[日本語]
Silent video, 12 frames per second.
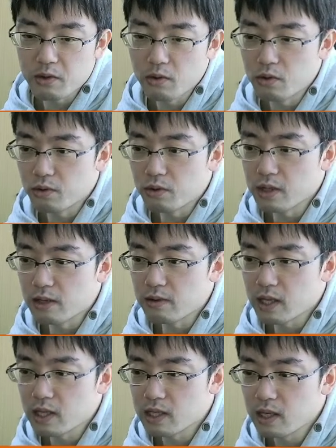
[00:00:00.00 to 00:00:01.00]
うことになるわけ
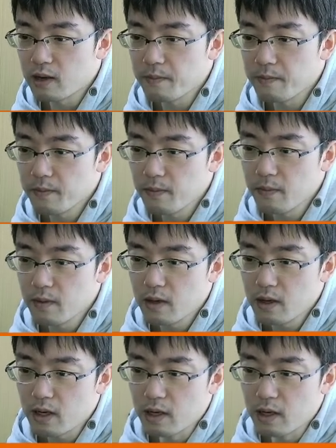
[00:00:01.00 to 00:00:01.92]
ですね。はい。